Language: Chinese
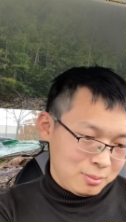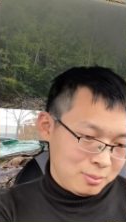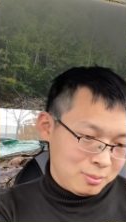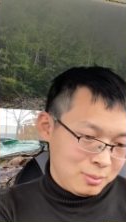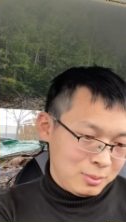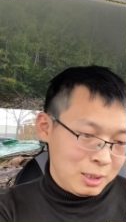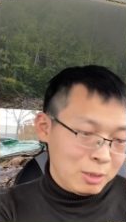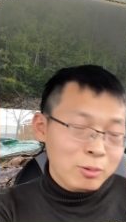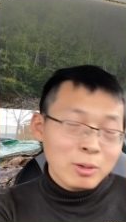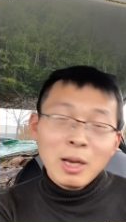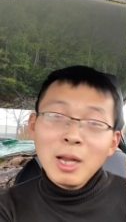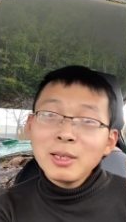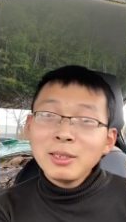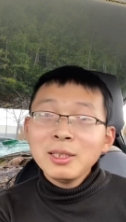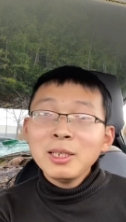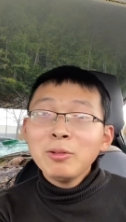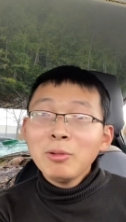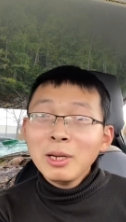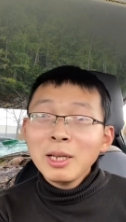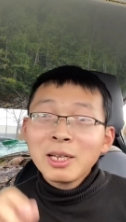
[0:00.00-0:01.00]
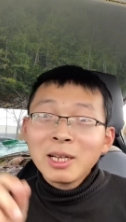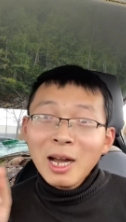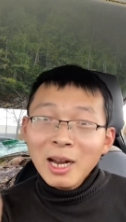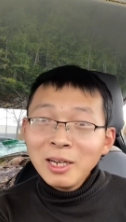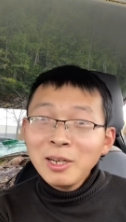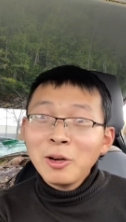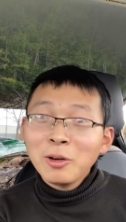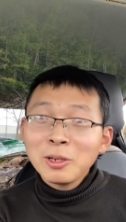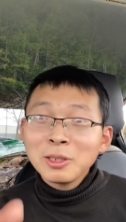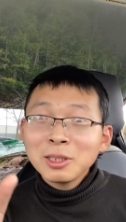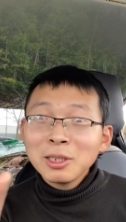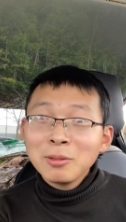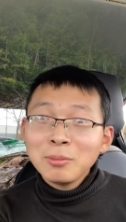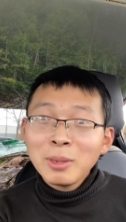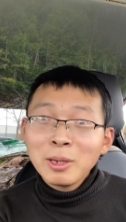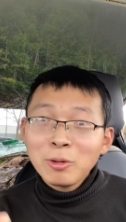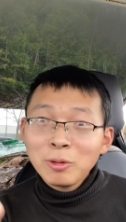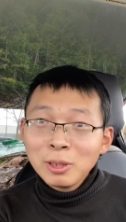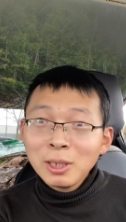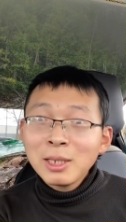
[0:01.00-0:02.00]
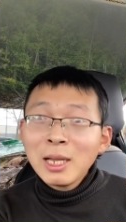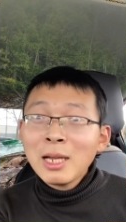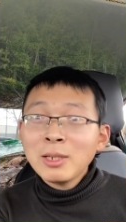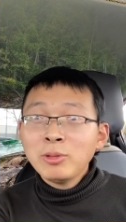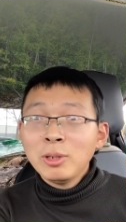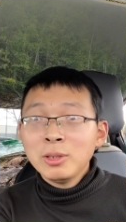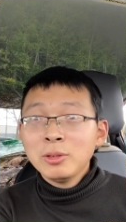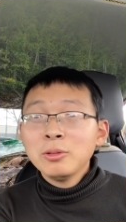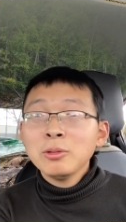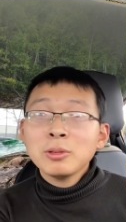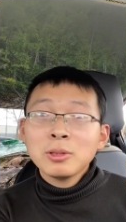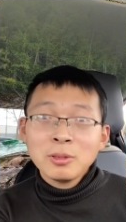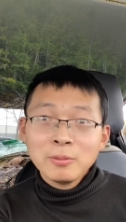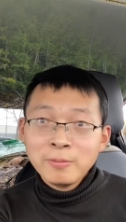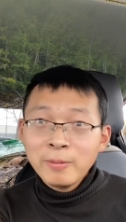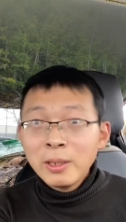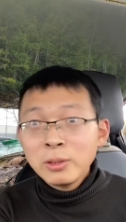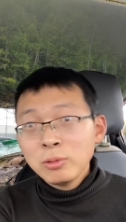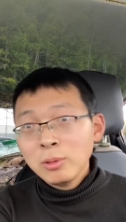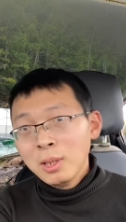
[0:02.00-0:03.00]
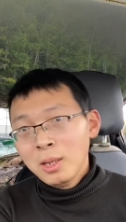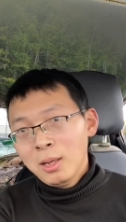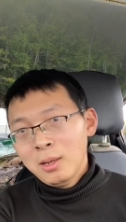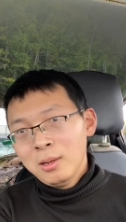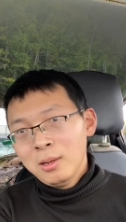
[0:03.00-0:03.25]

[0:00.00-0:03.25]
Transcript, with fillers: 因为他因为你干扰了这个美国的大选就是犯罪的。